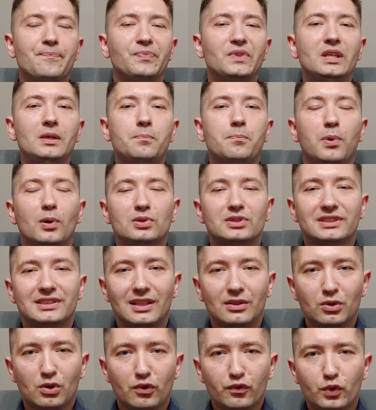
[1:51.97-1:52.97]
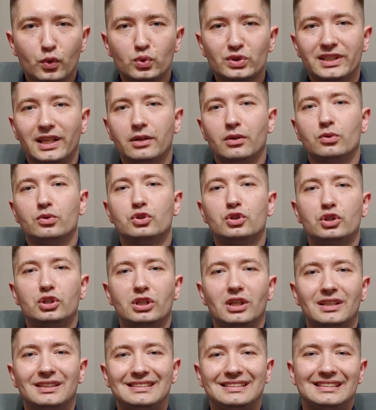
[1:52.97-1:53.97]
i postanowił zająć
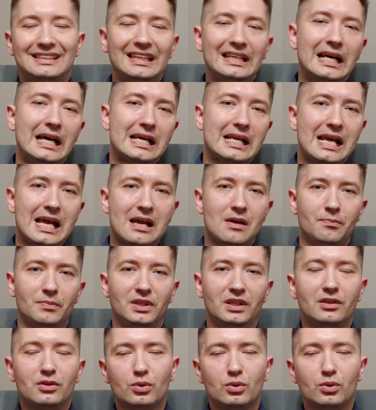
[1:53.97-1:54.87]
się cygarami,